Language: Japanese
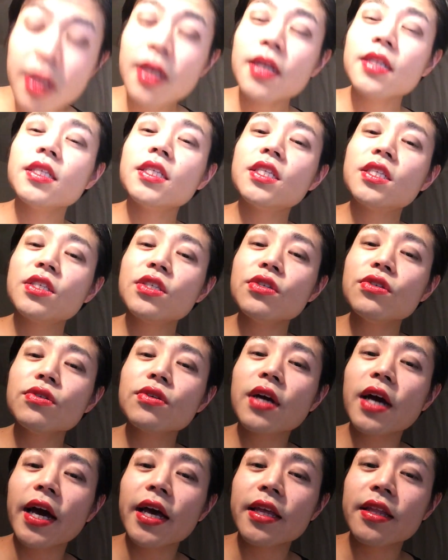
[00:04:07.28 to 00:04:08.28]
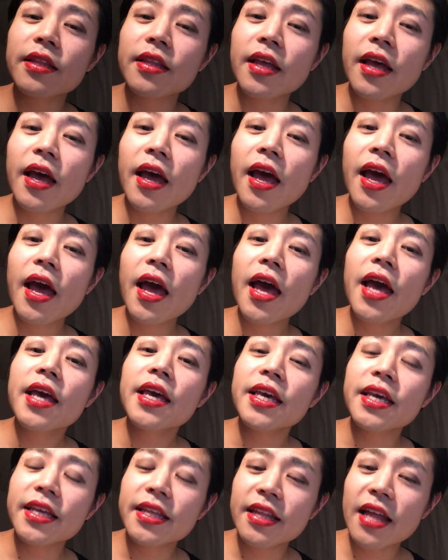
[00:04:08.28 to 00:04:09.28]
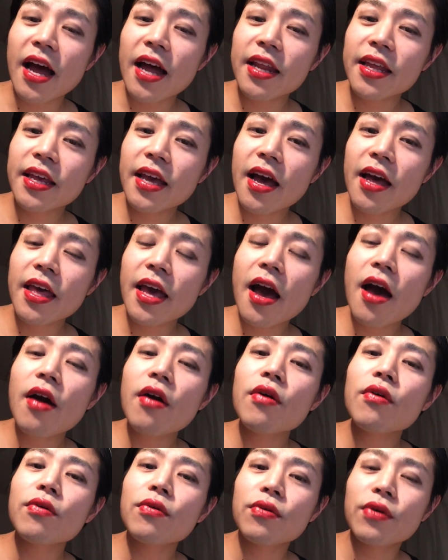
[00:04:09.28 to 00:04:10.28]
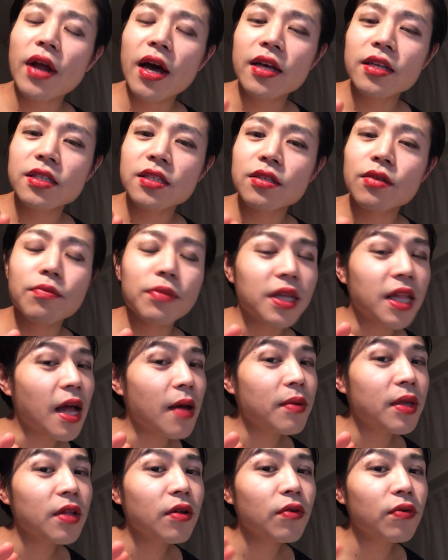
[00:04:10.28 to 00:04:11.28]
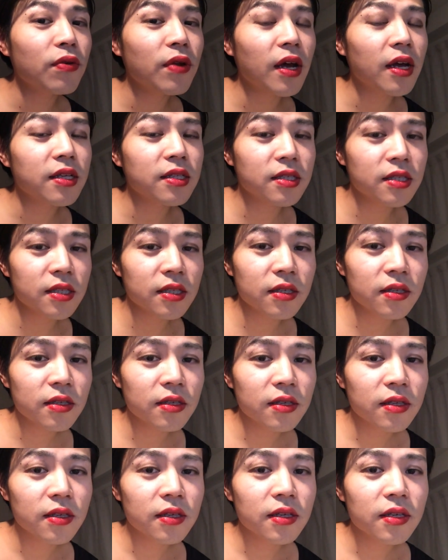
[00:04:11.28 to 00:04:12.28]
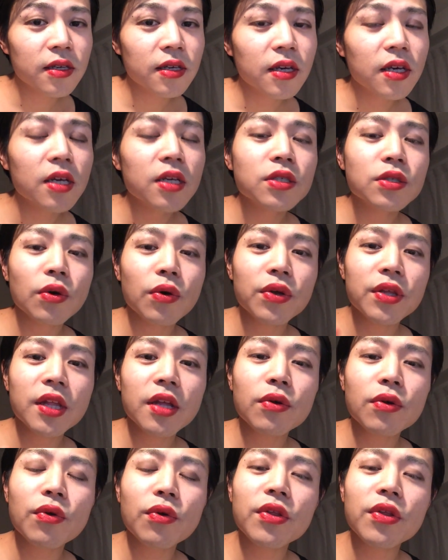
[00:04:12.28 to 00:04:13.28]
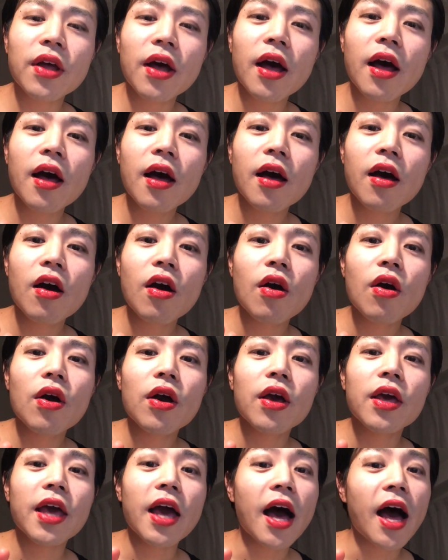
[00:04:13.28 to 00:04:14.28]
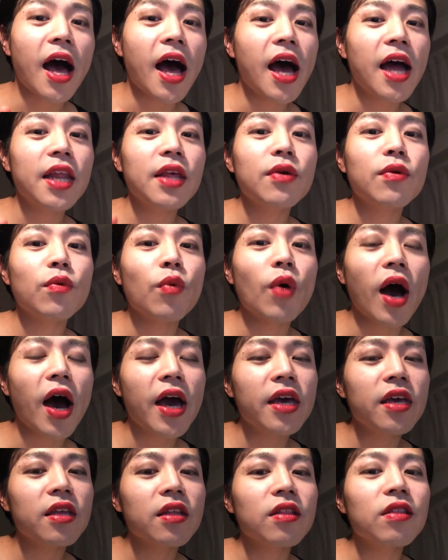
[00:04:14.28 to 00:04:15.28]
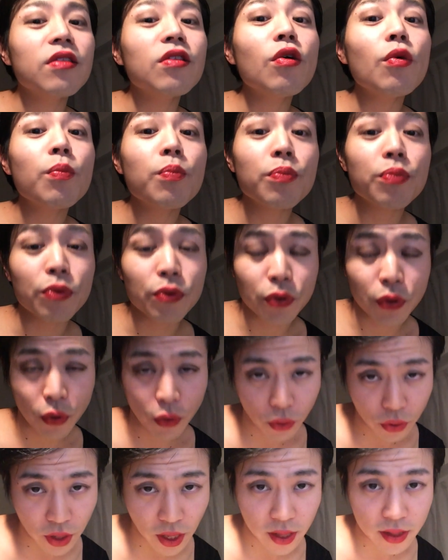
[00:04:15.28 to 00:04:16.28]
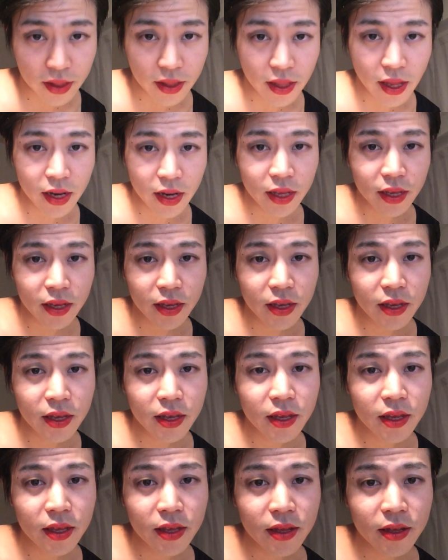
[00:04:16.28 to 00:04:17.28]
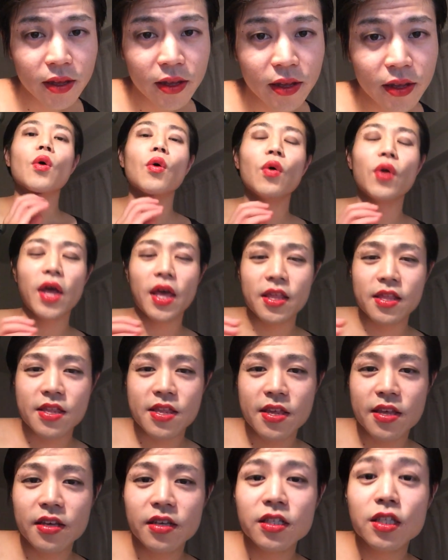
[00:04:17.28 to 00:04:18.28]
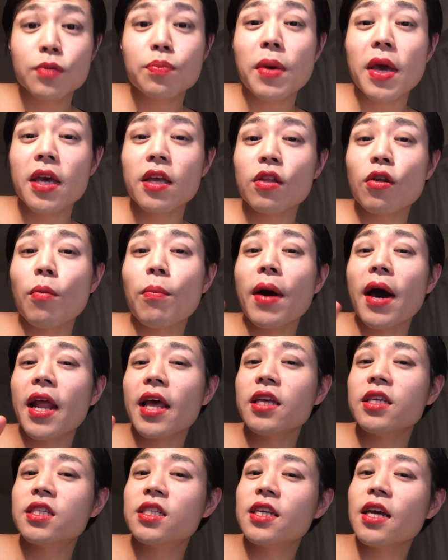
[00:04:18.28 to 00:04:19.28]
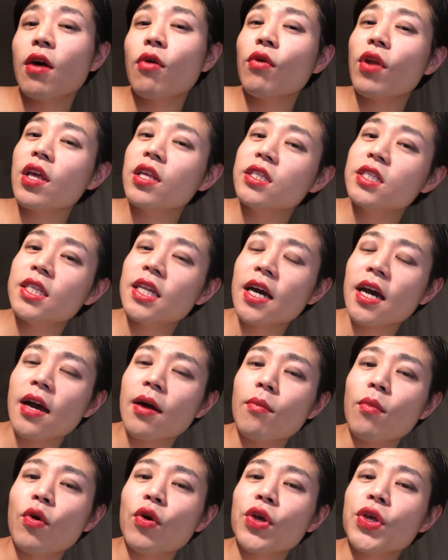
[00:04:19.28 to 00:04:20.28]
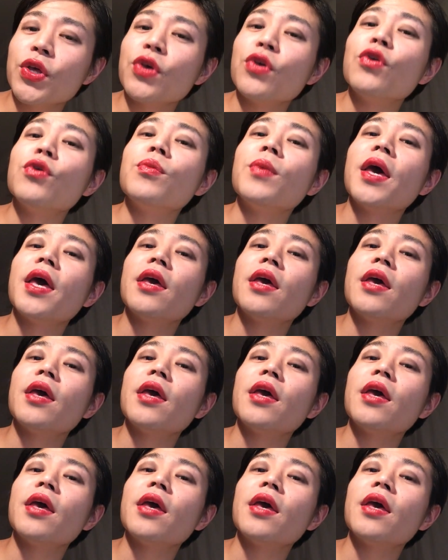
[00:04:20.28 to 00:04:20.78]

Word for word: る地中海ってイタリアやフランス南のフランスそういったところではやはりワインのブドウだったりオレンジスペインのバレンシアオレンジなんかも有